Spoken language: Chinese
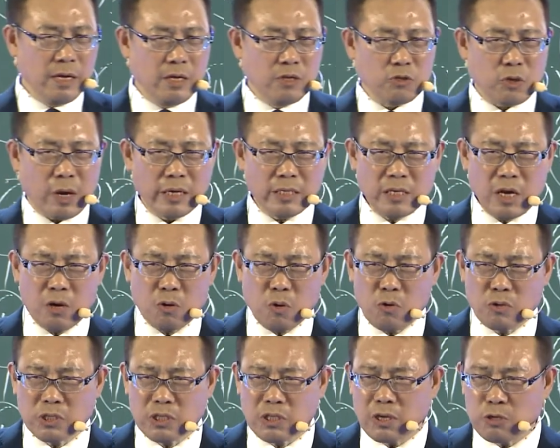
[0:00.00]
传销
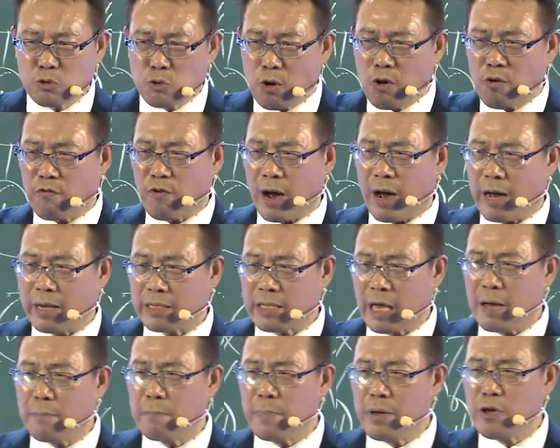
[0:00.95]
公司的做法，
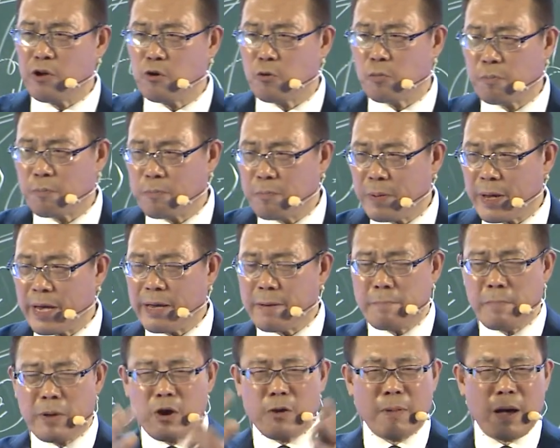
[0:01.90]
它没有变，
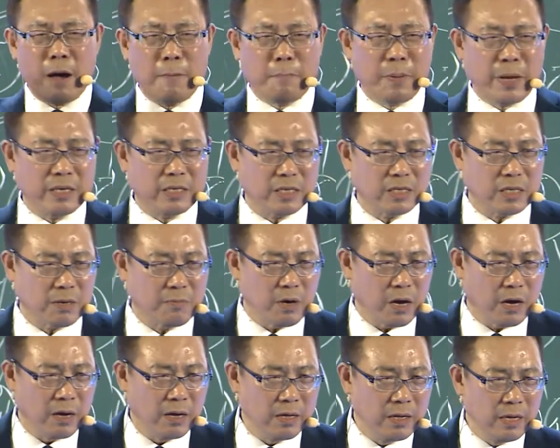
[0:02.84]
没有办法变成什
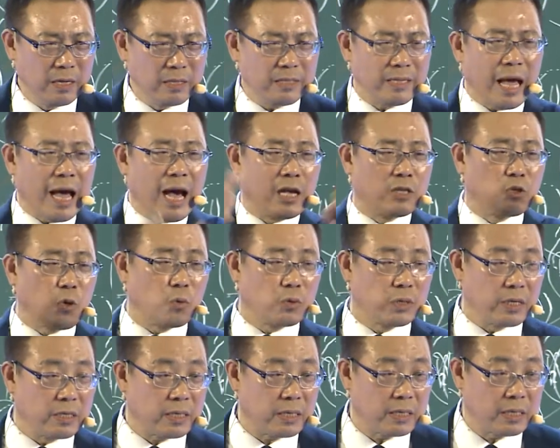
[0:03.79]
么大众
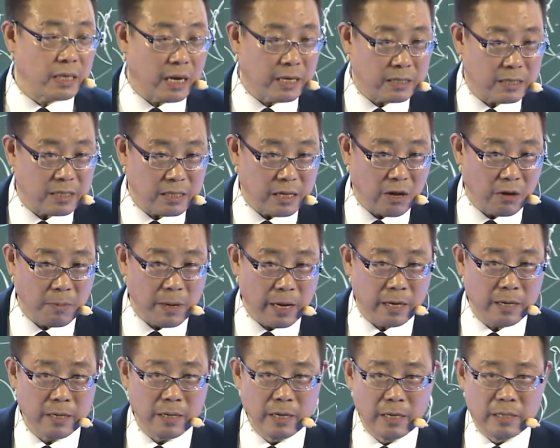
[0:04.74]
的市场，知道
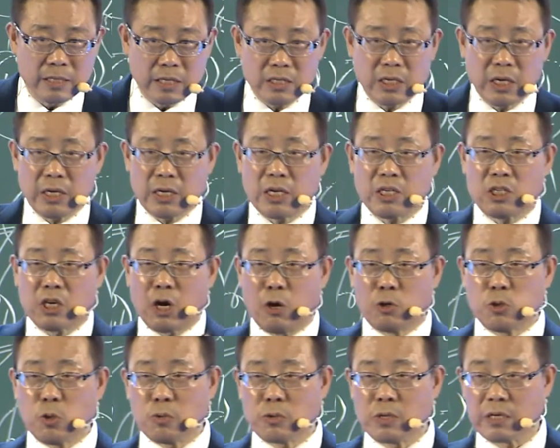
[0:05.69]
吗？这是一个
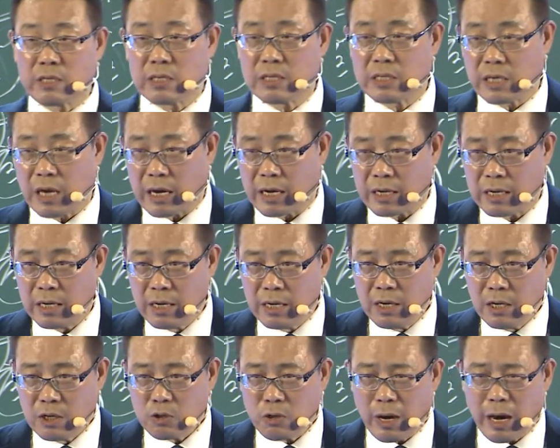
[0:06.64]
小众的市场。
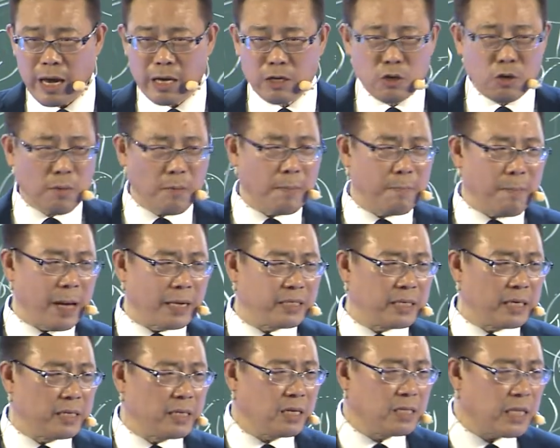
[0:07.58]
所以爱多美把
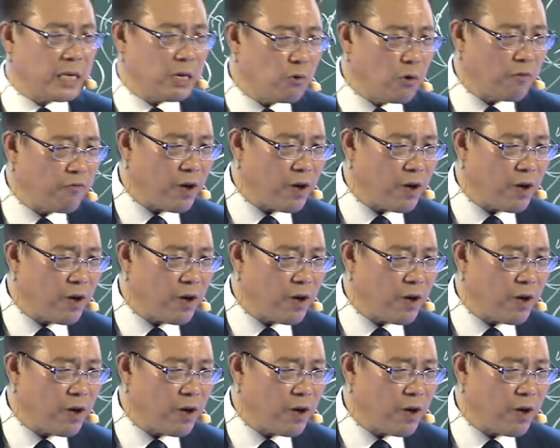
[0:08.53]
自己的定位